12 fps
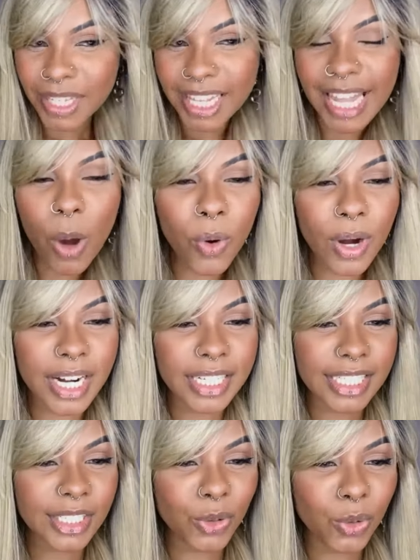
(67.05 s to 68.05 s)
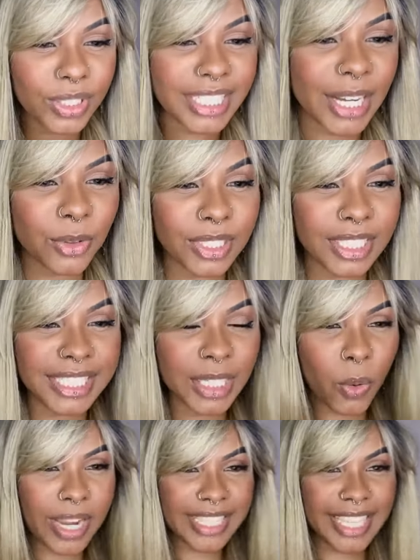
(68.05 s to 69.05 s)
Lawane,
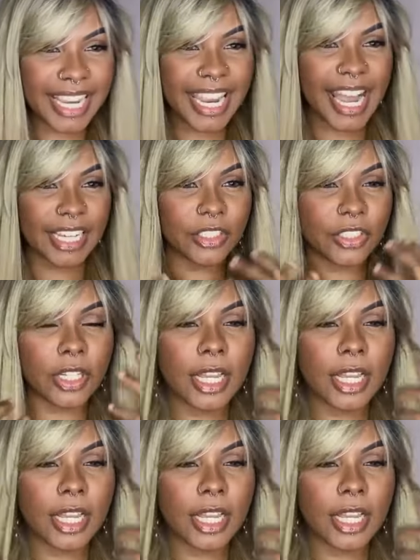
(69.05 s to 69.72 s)
250 reais.